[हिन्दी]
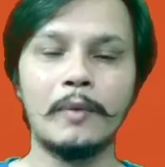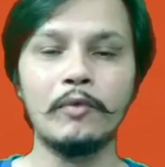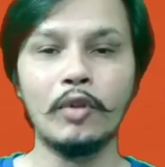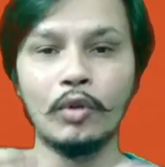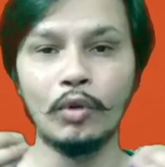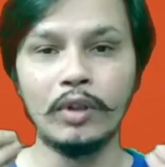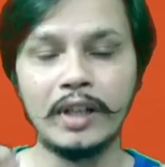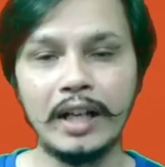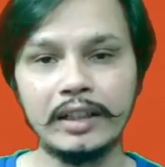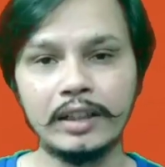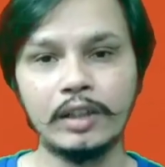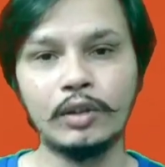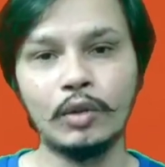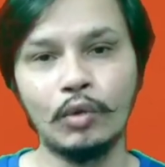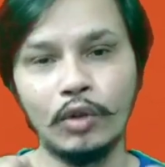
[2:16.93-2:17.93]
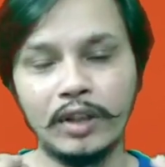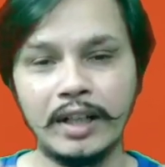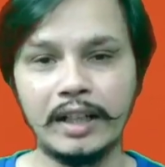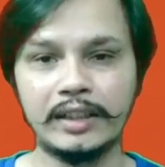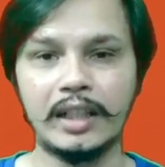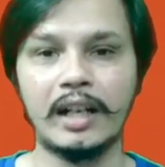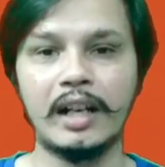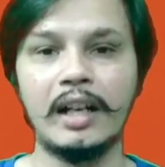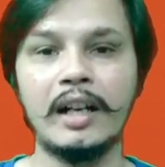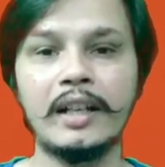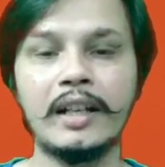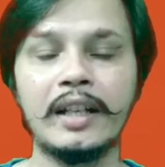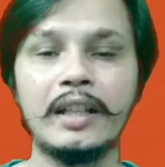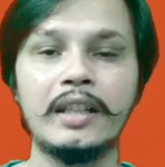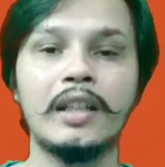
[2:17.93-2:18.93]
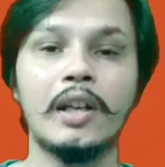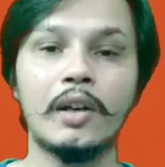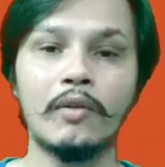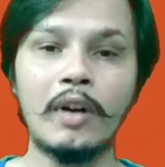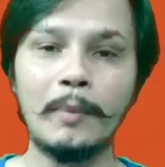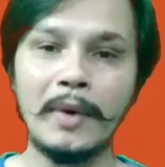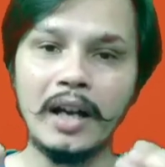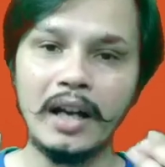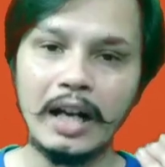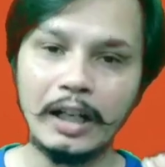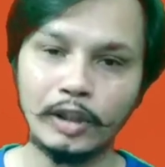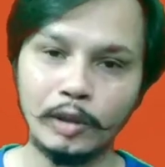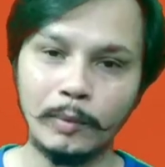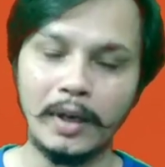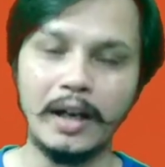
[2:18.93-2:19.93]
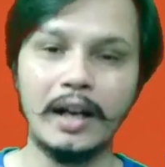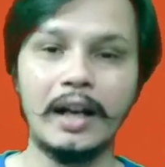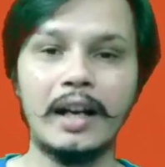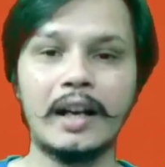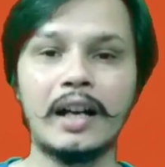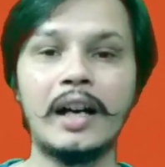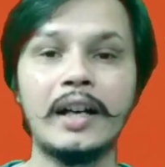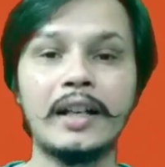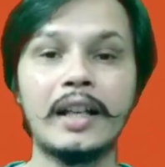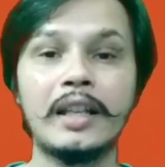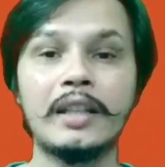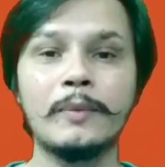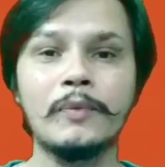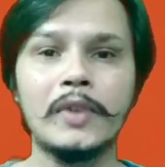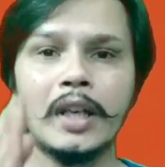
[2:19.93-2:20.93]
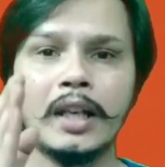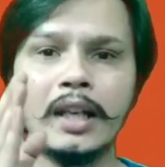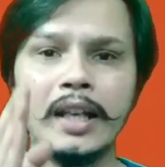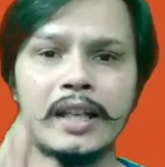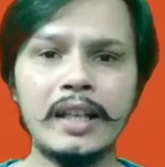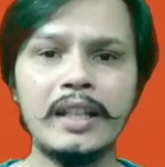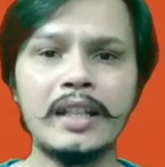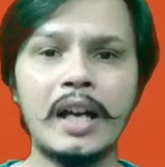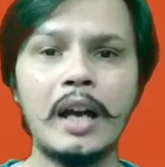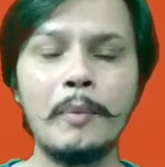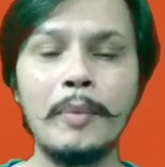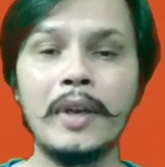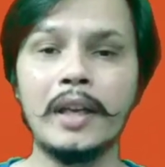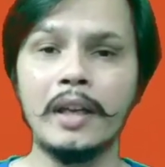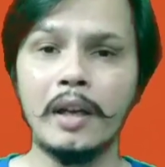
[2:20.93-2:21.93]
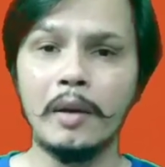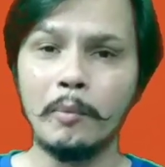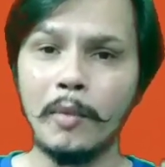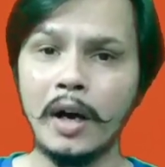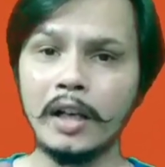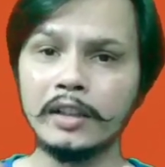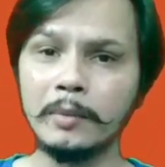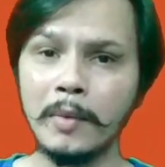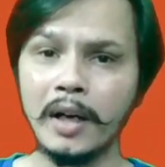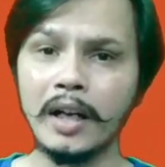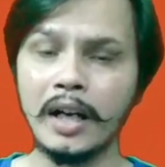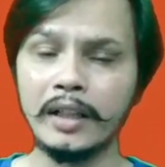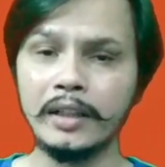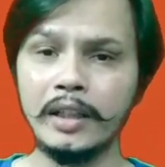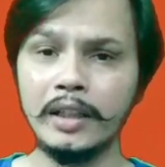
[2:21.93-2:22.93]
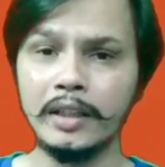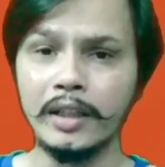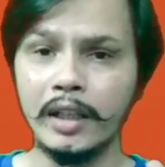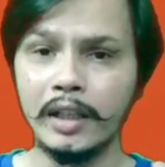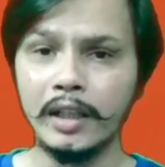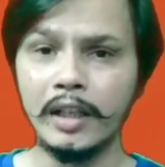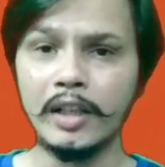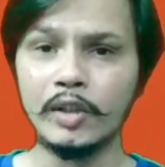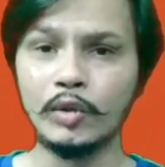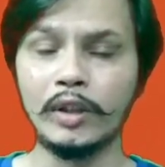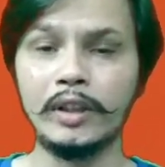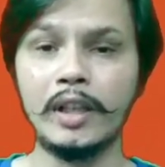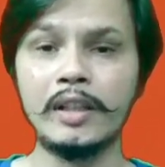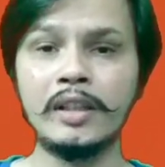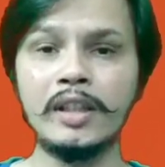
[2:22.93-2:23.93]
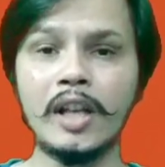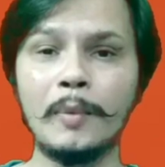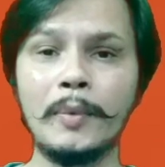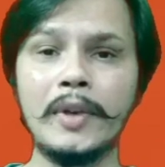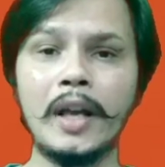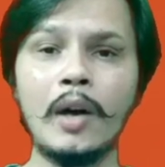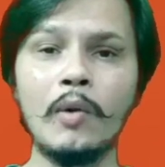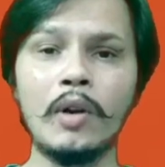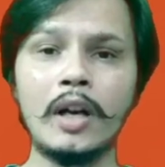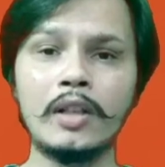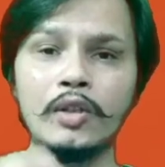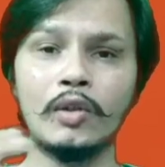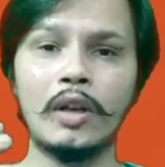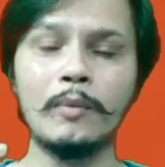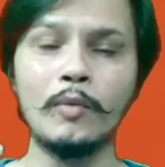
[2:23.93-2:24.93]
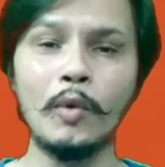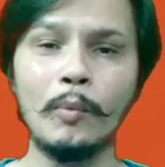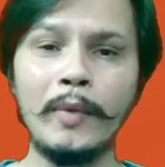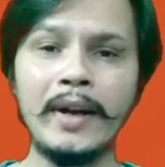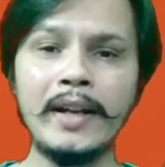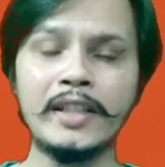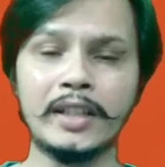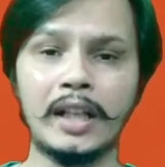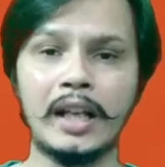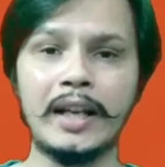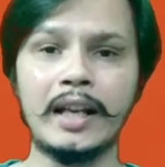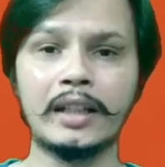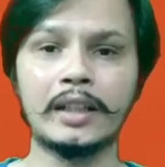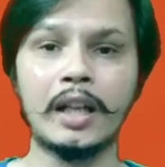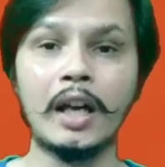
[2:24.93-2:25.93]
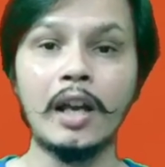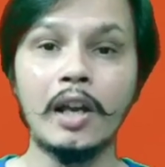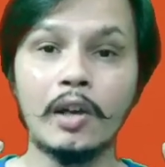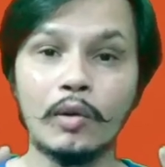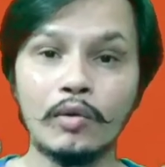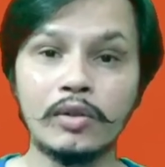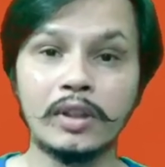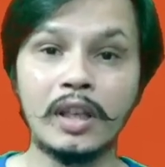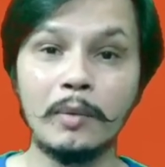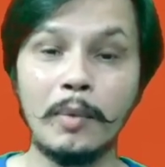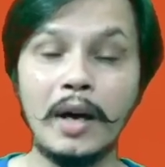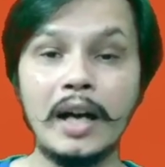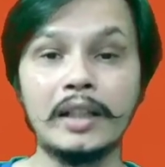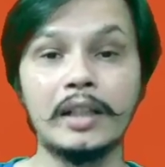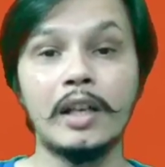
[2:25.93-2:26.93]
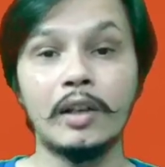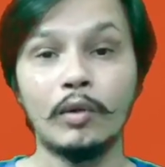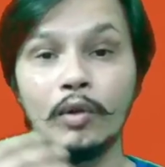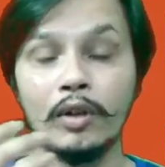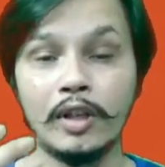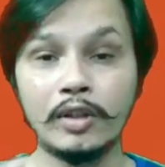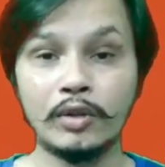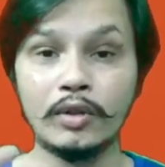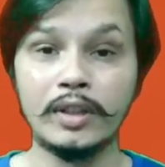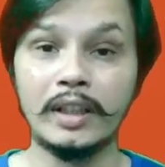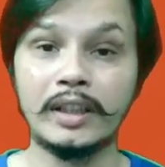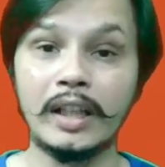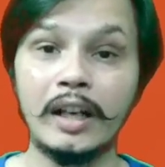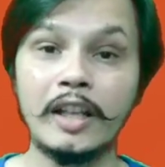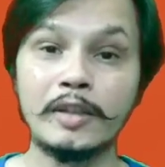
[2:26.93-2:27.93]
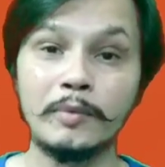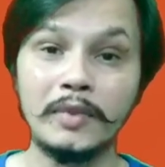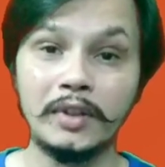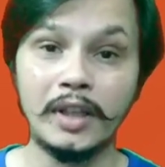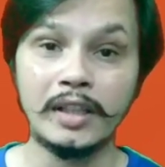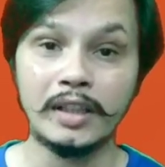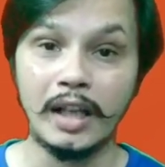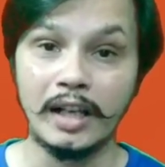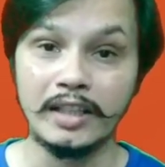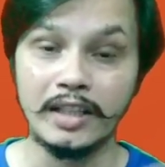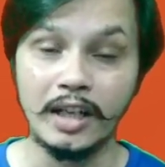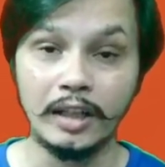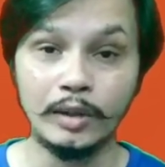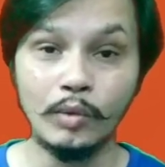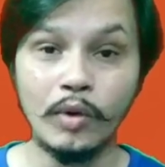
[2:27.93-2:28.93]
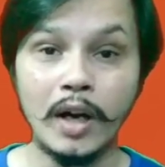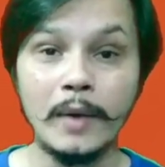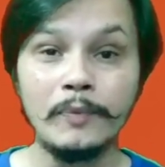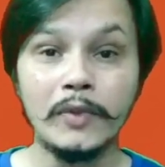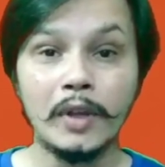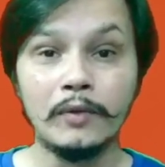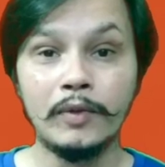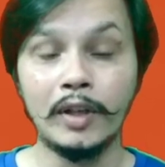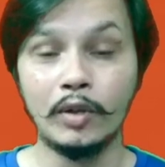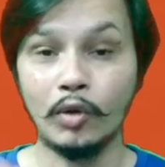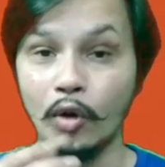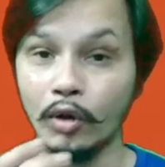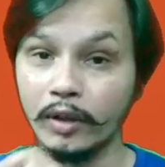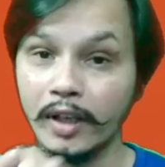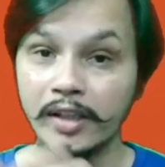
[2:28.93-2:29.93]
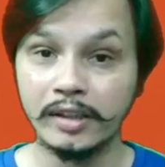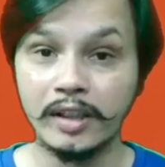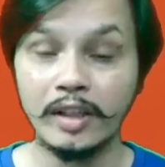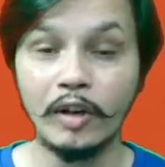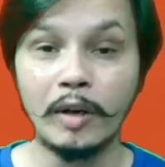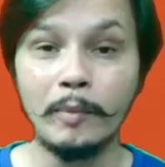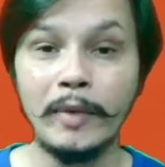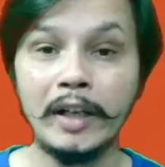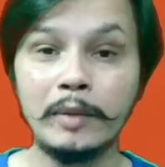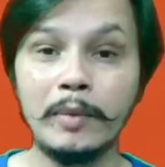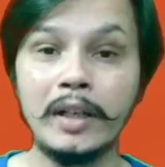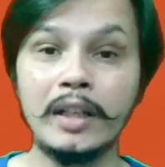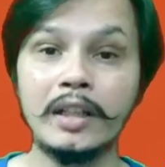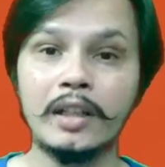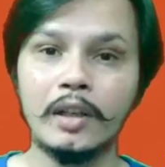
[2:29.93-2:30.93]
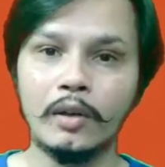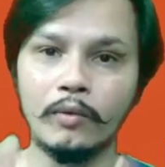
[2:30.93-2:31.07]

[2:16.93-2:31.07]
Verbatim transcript: अब वो कोलकाता तो कोलकाता रहा नहीं वह बंगाल तो बंगाल रहा नहीं लेकिन यहाँ पे महात्मा गांधी ने स्वदेशी अपनाओं का जो है मूवमेंट चलाया था उसके बाद उन्नीस में देश आजाद हुआ फिर कांग्रेस की गवर्नमेंट बनी